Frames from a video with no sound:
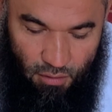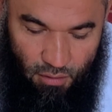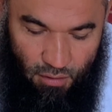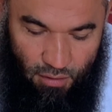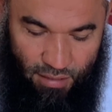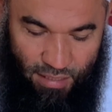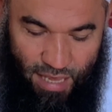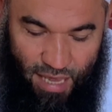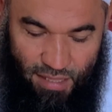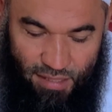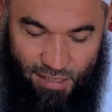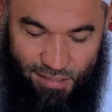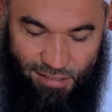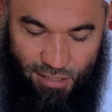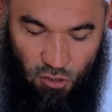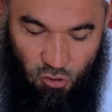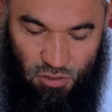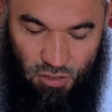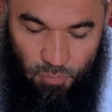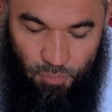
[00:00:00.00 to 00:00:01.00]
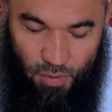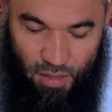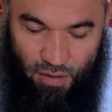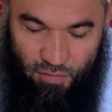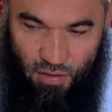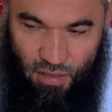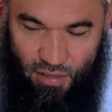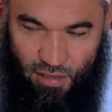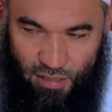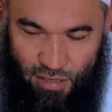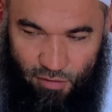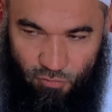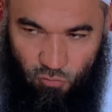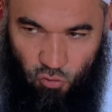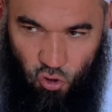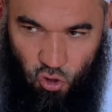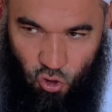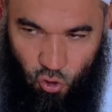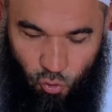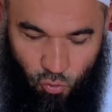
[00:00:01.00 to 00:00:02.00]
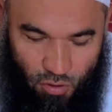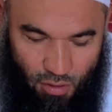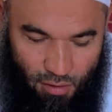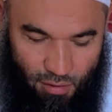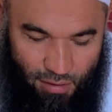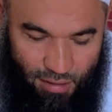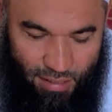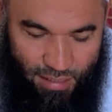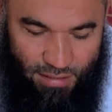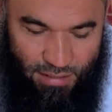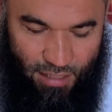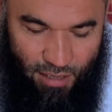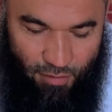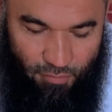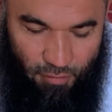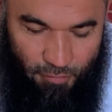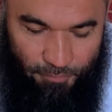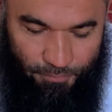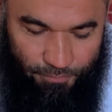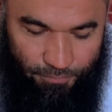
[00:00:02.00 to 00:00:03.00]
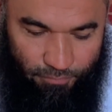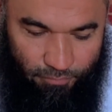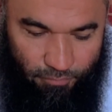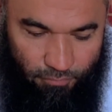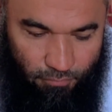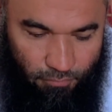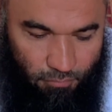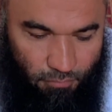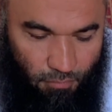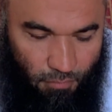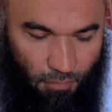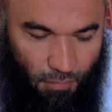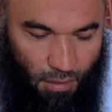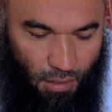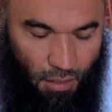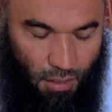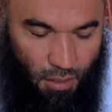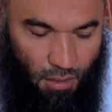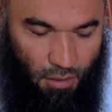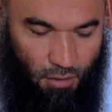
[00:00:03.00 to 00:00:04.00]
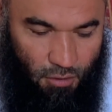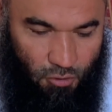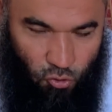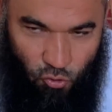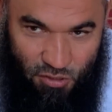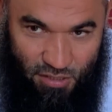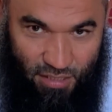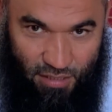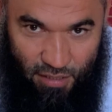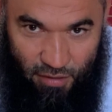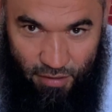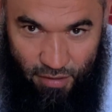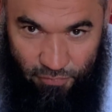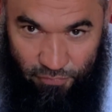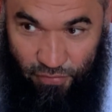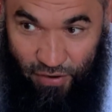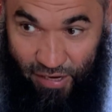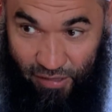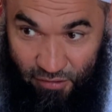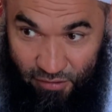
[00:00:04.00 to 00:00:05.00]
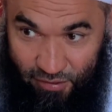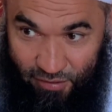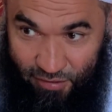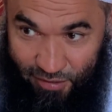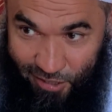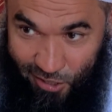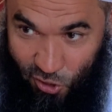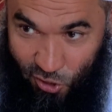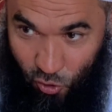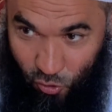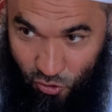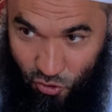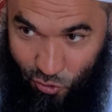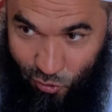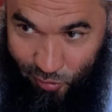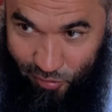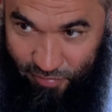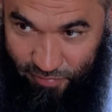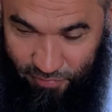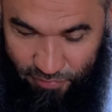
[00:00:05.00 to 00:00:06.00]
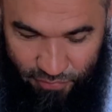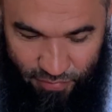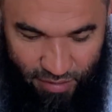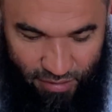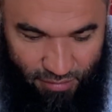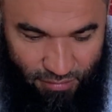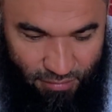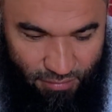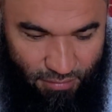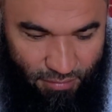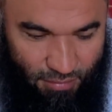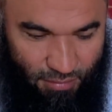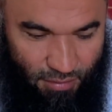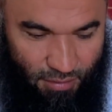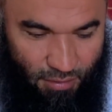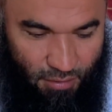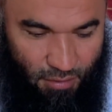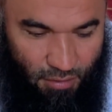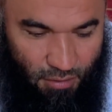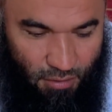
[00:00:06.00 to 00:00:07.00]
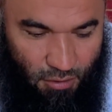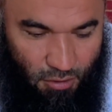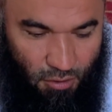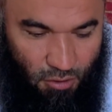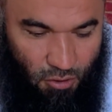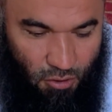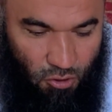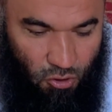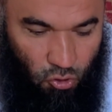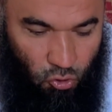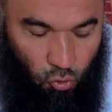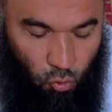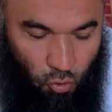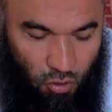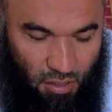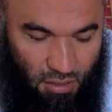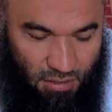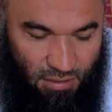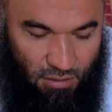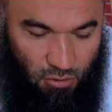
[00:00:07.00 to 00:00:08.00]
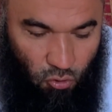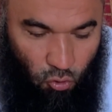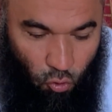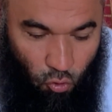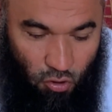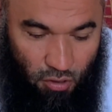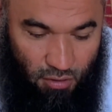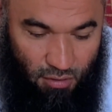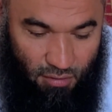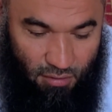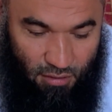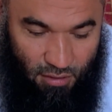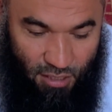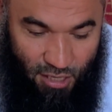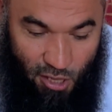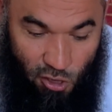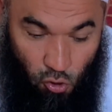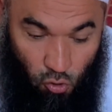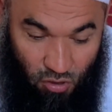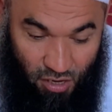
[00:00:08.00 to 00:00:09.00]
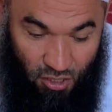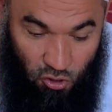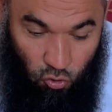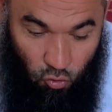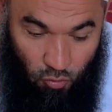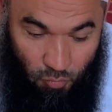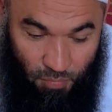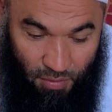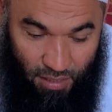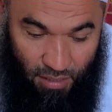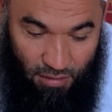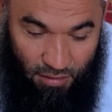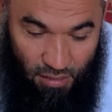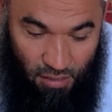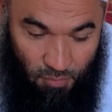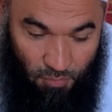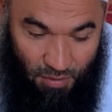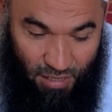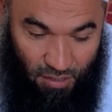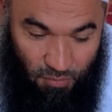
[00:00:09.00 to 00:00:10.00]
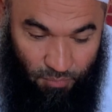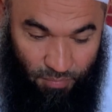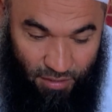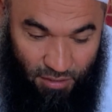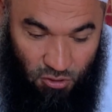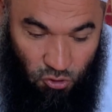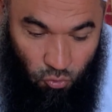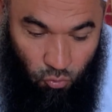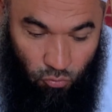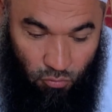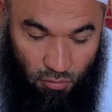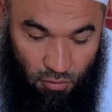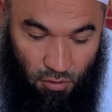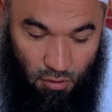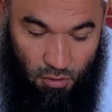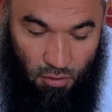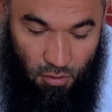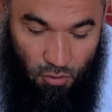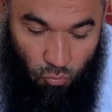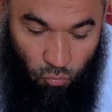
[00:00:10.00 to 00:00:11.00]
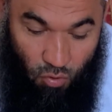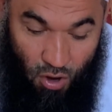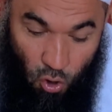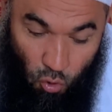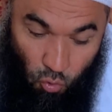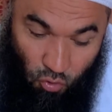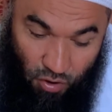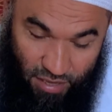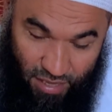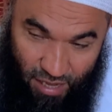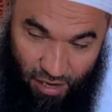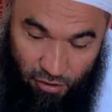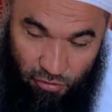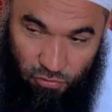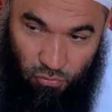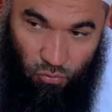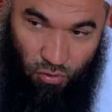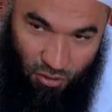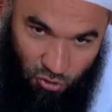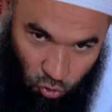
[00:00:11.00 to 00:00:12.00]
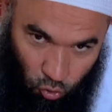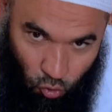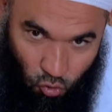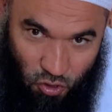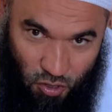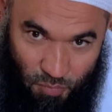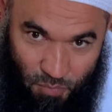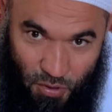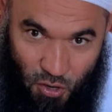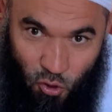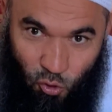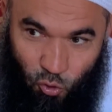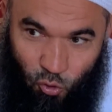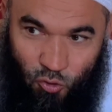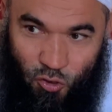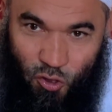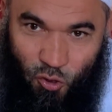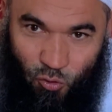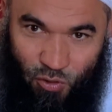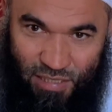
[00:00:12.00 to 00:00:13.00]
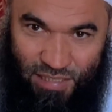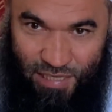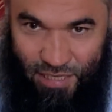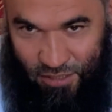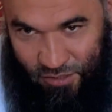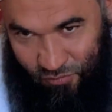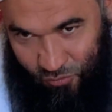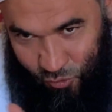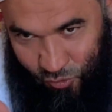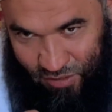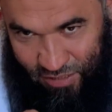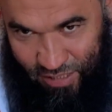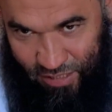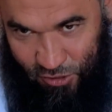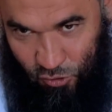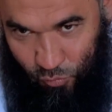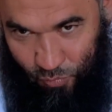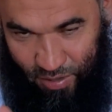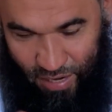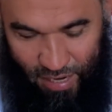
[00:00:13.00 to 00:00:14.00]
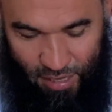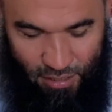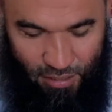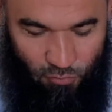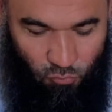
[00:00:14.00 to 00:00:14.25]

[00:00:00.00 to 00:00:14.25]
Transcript: Ей достается половина того, что он оставил. То есть это фарт. Ее что? Фарт. То есть он, ее родной брат или брат по отцу, Вагуа Ярисуга тоже берет у нее наследство. То есть, если умирает